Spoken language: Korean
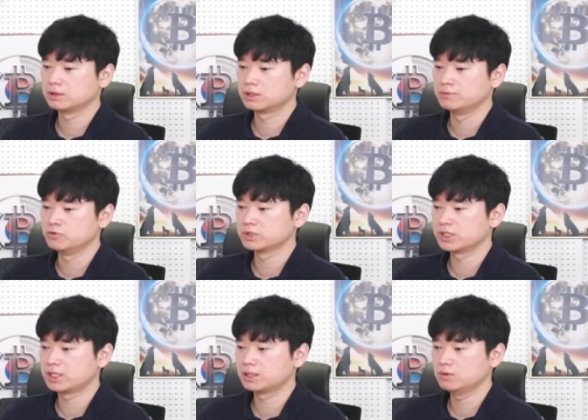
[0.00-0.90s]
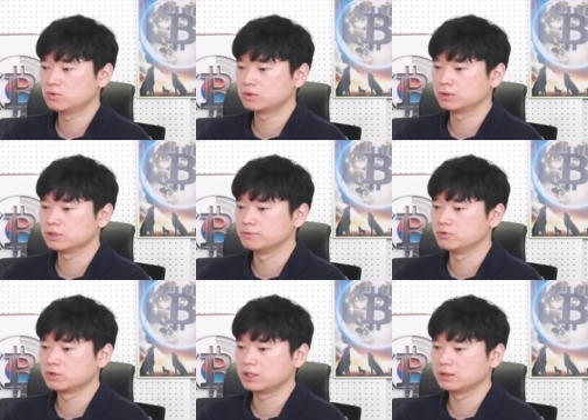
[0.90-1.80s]
금융사 혹은
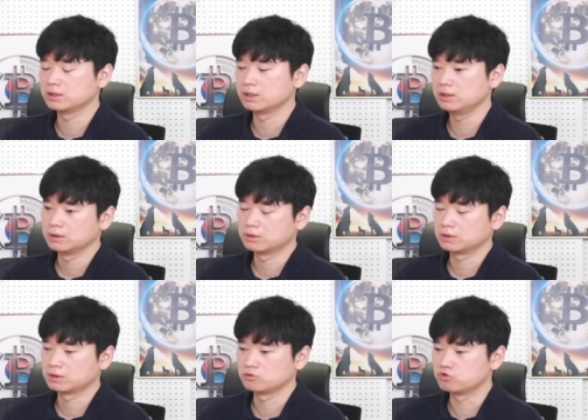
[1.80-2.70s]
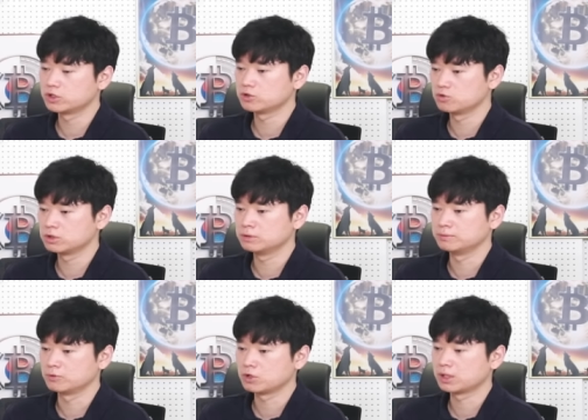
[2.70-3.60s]
금융기관들이 어떤
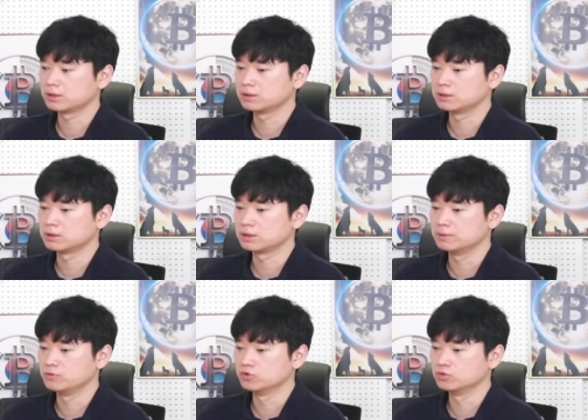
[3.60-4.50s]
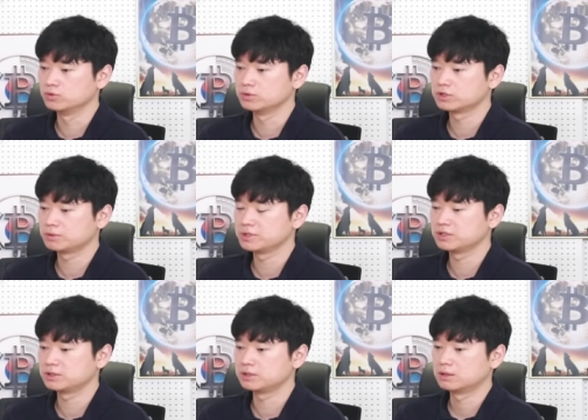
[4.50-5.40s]
국제송금과 같은 그런 금융
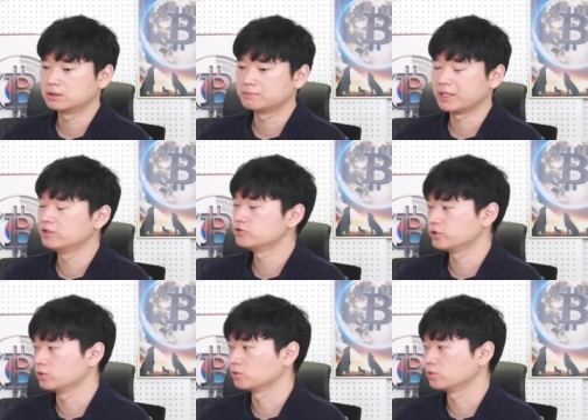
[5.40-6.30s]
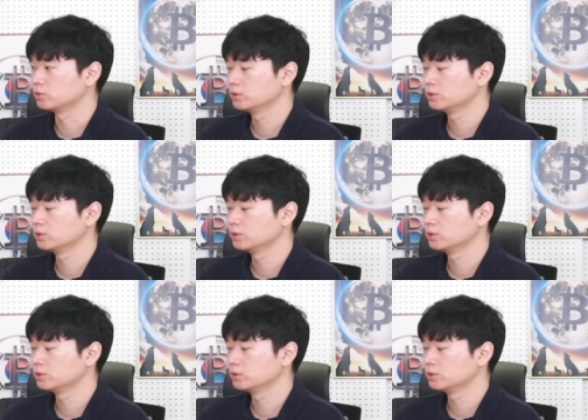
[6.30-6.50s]
서비스를 만들 수 있도록